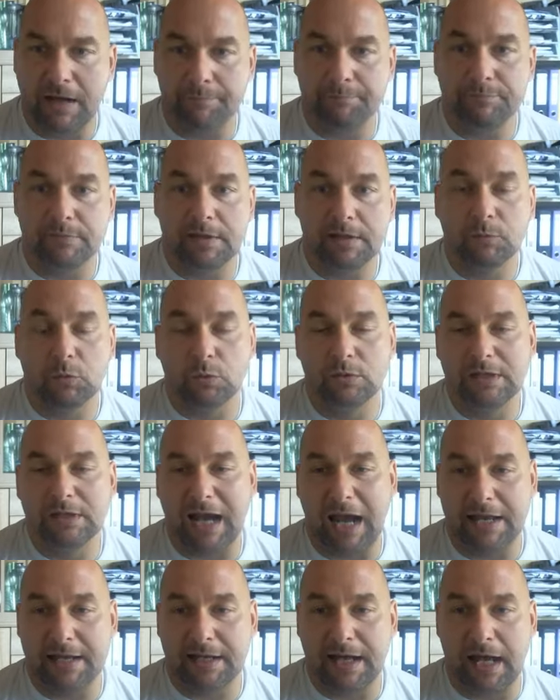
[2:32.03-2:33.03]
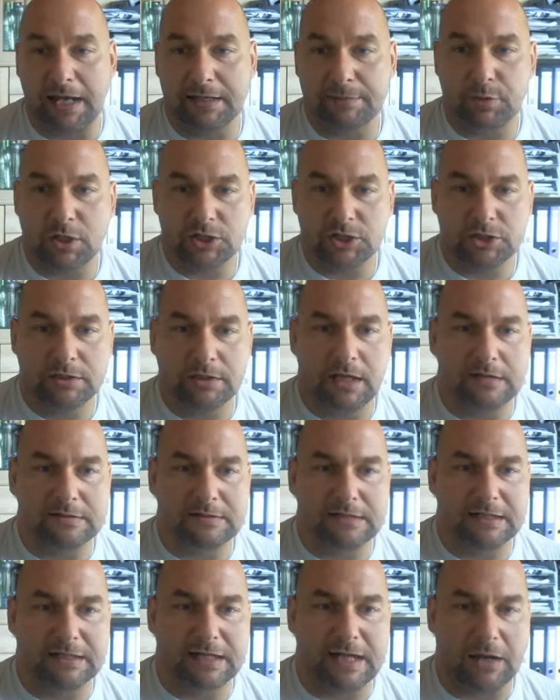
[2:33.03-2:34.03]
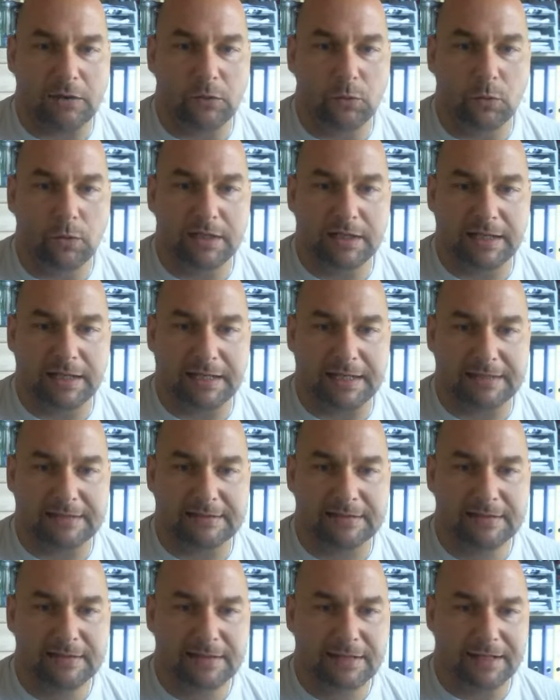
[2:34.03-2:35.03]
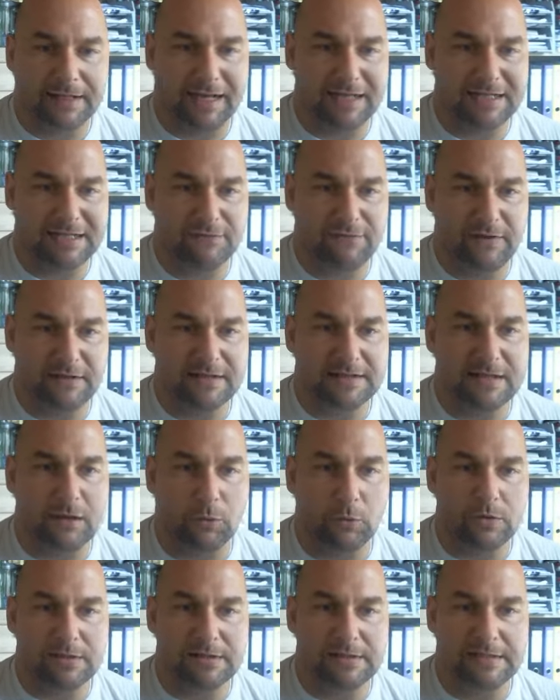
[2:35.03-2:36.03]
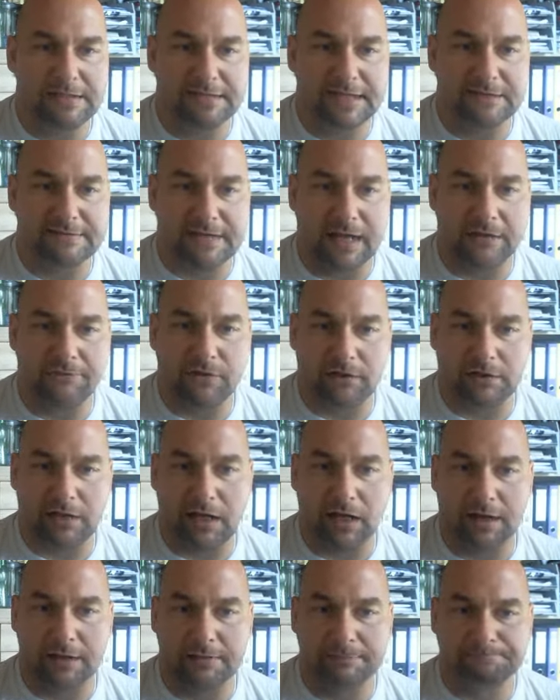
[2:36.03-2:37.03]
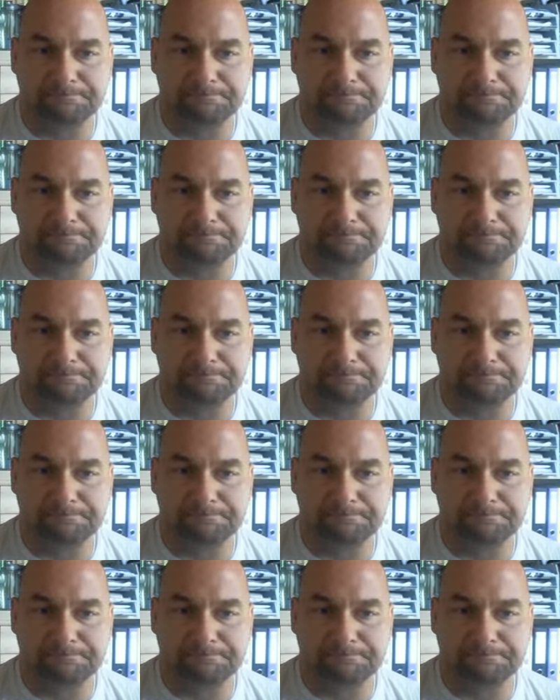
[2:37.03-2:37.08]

haben im Grunde keine Gun Depression, also die Kanone geht recht wenig nach unten, liegt ganz einfach daran,